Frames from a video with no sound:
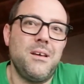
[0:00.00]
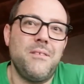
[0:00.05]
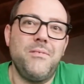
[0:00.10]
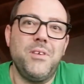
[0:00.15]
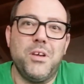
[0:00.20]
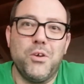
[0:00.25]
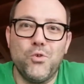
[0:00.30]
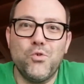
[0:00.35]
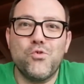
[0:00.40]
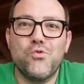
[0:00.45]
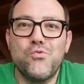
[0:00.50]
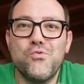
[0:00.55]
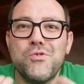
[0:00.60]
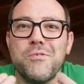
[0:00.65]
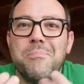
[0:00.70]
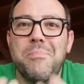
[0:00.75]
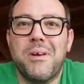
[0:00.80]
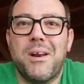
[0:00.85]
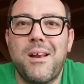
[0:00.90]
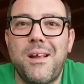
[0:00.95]
vi chiedo scusa
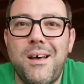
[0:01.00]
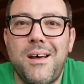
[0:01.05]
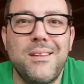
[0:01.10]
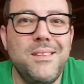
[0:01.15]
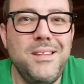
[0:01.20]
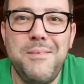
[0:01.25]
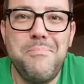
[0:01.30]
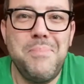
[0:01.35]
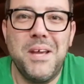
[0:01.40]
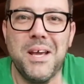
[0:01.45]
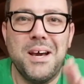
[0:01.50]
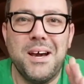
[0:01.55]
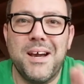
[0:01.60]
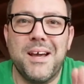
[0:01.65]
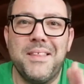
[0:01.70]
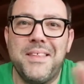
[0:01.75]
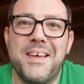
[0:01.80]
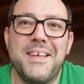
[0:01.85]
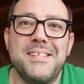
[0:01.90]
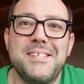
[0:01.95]
per la tipica
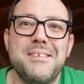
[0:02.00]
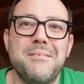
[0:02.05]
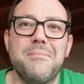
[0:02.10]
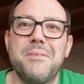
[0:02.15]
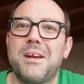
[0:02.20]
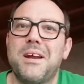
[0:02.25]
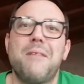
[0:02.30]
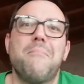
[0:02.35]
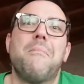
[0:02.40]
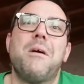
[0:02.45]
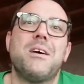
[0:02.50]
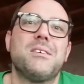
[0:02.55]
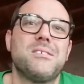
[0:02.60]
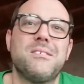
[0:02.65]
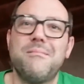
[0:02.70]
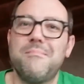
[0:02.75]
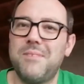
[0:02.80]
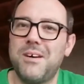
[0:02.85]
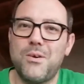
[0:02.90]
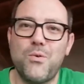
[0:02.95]
cadenza
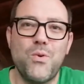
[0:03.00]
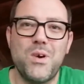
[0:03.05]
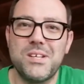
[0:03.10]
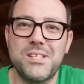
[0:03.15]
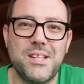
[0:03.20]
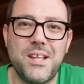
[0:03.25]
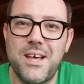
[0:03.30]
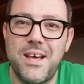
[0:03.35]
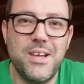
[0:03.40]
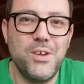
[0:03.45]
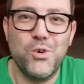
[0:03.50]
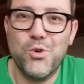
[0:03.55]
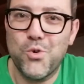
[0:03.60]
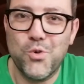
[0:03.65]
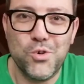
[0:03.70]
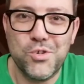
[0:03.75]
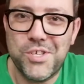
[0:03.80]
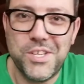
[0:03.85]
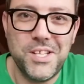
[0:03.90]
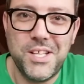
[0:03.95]
bergamasca, ma questa è io
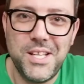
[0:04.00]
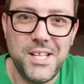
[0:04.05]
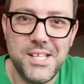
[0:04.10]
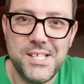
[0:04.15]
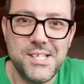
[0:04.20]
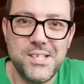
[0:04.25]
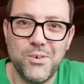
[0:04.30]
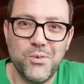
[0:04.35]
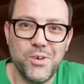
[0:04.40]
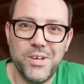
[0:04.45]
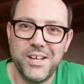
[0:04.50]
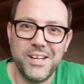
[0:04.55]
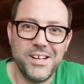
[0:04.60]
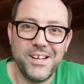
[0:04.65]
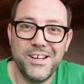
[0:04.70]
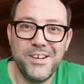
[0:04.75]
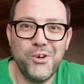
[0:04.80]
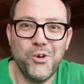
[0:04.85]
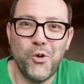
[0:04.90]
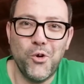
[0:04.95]
corsi di
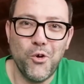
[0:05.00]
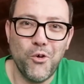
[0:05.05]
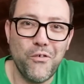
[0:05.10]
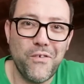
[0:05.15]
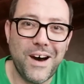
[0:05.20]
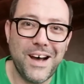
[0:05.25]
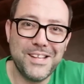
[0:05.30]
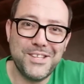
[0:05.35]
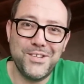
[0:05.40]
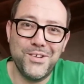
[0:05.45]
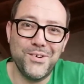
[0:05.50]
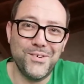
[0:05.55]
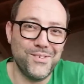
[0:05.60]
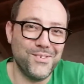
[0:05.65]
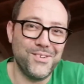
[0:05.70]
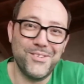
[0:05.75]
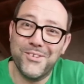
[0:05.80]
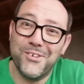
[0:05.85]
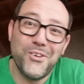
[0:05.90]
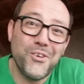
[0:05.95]
dizione non ne ho,
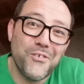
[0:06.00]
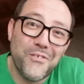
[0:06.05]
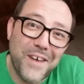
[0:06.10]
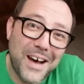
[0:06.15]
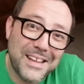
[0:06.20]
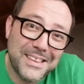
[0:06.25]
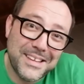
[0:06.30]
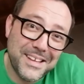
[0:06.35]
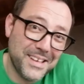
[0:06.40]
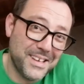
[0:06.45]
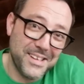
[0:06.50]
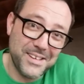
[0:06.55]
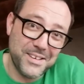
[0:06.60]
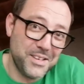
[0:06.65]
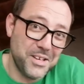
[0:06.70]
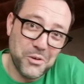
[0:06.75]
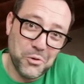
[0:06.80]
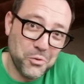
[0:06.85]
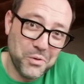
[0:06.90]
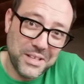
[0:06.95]
fatto, non ne ho fatti e,
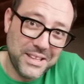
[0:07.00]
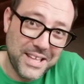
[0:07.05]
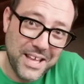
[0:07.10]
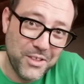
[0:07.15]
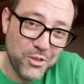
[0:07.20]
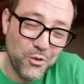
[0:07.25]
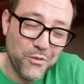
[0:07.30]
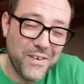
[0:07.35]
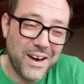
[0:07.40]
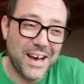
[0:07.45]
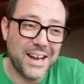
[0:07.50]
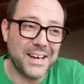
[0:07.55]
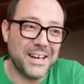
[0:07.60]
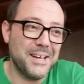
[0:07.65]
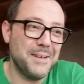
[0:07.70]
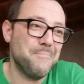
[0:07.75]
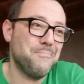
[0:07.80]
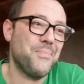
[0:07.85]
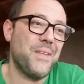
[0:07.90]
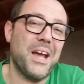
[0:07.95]
e, non intendo
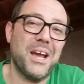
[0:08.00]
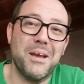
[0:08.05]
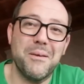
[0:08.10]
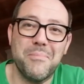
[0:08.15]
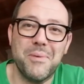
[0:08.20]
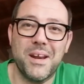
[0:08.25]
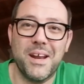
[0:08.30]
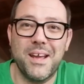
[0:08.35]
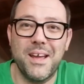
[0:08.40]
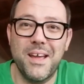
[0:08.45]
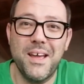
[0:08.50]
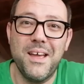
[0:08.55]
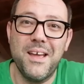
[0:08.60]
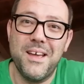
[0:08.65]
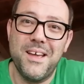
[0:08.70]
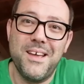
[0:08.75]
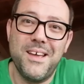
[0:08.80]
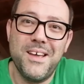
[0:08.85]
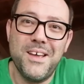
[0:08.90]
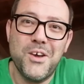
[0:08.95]
farne, anche perché
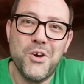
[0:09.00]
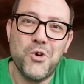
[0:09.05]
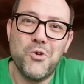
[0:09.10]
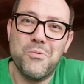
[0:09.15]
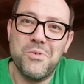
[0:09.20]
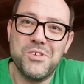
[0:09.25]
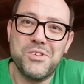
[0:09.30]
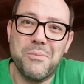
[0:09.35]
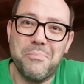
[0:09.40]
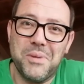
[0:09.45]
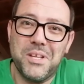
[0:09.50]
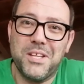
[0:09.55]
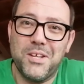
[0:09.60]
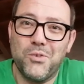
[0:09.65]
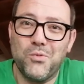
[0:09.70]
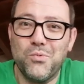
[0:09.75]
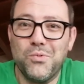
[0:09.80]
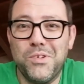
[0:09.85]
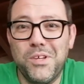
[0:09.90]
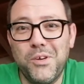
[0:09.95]
come sapete
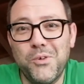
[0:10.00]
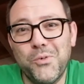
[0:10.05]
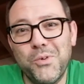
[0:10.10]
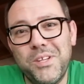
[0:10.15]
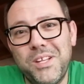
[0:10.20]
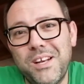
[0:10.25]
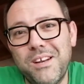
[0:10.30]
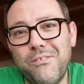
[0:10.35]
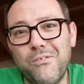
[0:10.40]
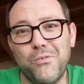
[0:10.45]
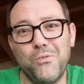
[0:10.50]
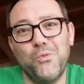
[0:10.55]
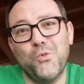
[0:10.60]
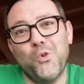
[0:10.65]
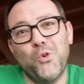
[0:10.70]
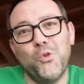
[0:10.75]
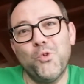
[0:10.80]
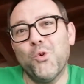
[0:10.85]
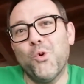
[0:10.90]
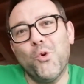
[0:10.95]
tutti noi, di,
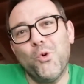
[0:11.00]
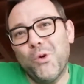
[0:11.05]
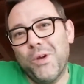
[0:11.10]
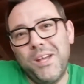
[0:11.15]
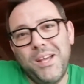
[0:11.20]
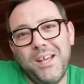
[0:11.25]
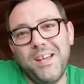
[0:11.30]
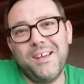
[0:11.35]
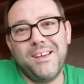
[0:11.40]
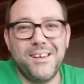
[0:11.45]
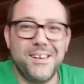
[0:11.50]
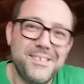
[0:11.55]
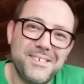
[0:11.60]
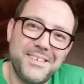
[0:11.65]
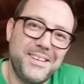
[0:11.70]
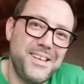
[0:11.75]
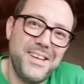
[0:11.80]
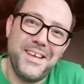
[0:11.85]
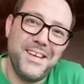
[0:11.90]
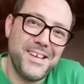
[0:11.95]
noi
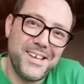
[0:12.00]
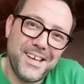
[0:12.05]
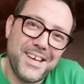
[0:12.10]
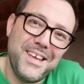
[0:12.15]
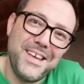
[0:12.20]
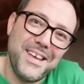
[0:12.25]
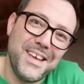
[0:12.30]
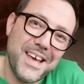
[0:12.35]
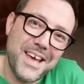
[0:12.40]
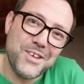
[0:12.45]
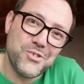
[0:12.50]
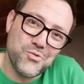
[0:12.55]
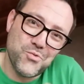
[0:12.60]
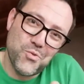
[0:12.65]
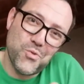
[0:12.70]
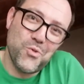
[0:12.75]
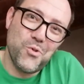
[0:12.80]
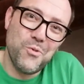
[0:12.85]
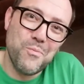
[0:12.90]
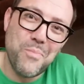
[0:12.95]
chi, chi, è
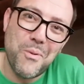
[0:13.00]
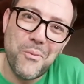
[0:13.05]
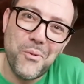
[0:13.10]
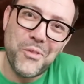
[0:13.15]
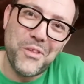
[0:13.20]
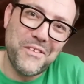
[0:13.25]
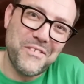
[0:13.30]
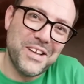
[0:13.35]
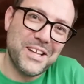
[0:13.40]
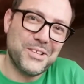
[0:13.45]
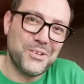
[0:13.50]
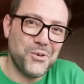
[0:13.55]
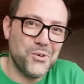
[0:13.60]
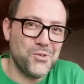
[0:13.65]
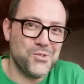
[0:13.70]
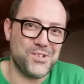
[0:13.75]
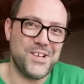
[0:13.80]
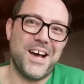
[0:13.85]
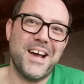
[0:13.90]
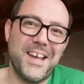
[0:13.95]
sul gruppo Montevetro lo
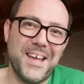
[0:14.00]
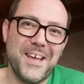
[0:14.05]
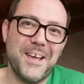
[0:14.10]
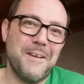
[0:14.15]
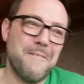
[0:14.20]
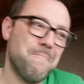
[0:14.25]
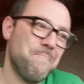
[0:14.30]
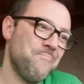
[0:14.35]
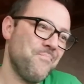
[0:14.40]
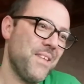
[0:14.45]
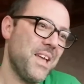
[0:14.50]
sa che